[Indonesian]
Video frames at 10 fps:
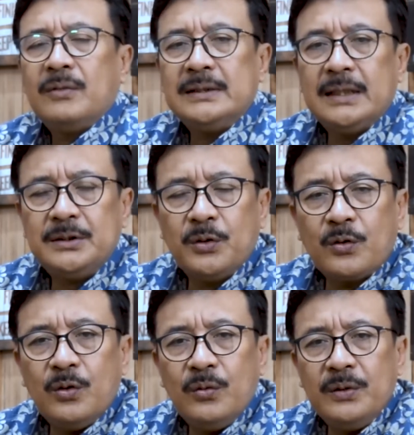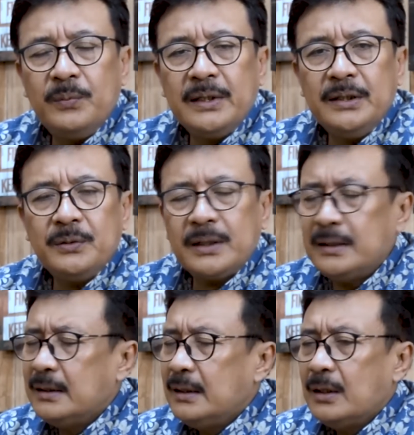wajah Jokowi begitu
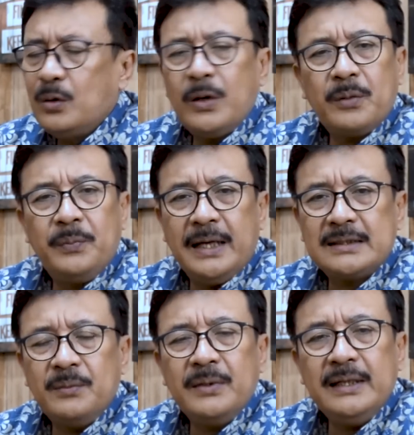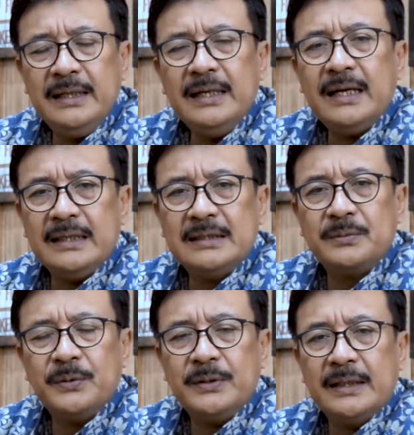kan luar biasa menghina ini
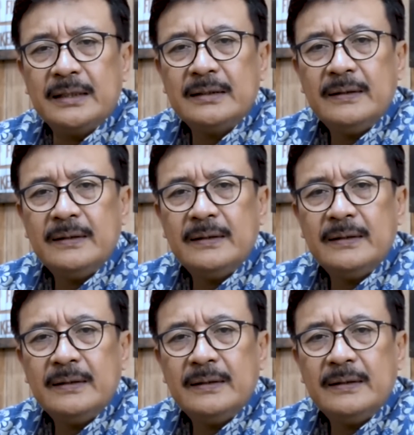sebetulnya.